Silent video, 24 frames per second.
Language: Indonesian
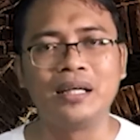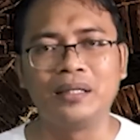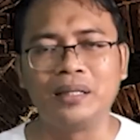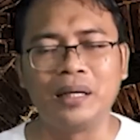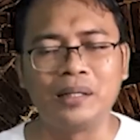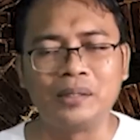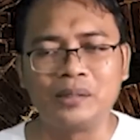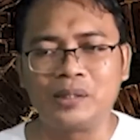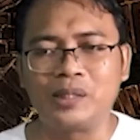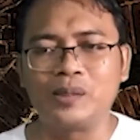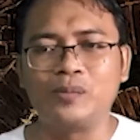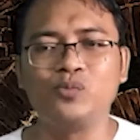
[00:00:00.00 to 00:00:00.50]

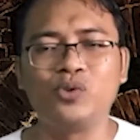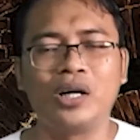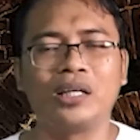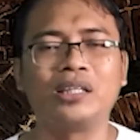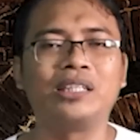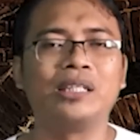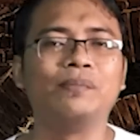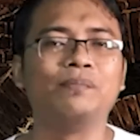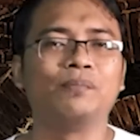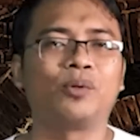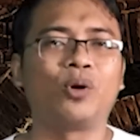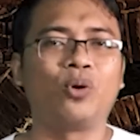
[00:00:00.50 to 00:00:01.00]
dan
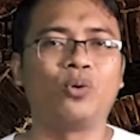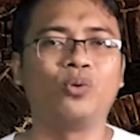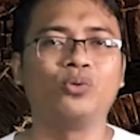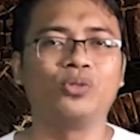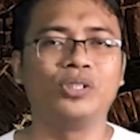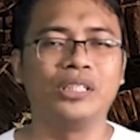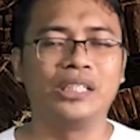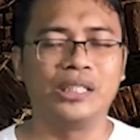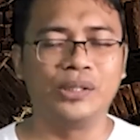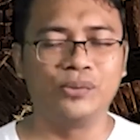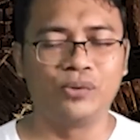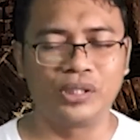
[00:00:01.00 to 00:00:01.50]
semua tim
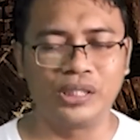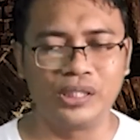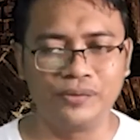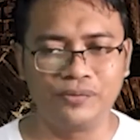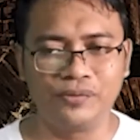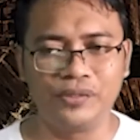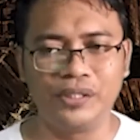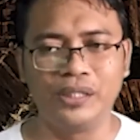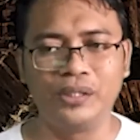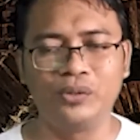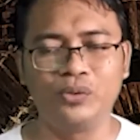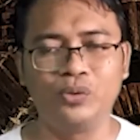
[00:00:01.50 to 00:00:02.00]
produksi Siwo
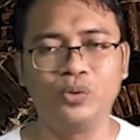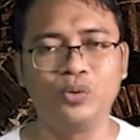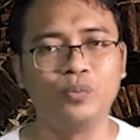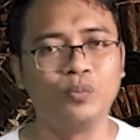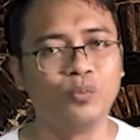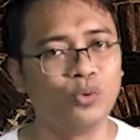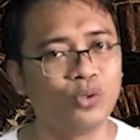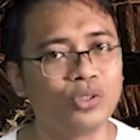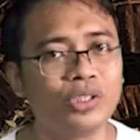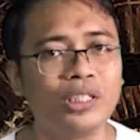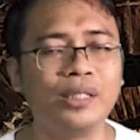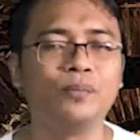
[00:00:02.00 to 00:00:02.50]
TV itu
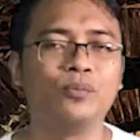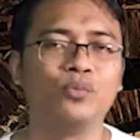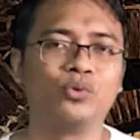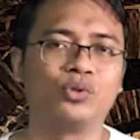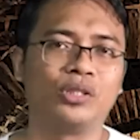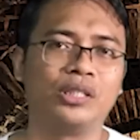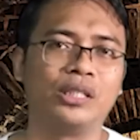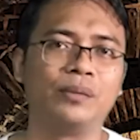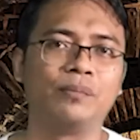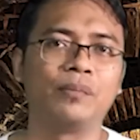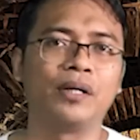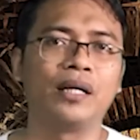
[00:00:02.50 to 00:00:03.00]
muslim
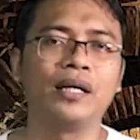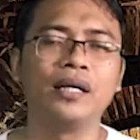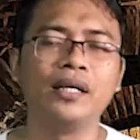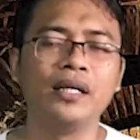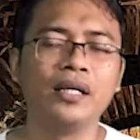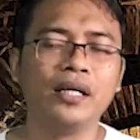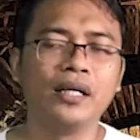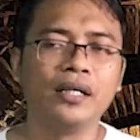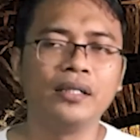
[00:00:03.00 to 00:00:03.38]
muslimah,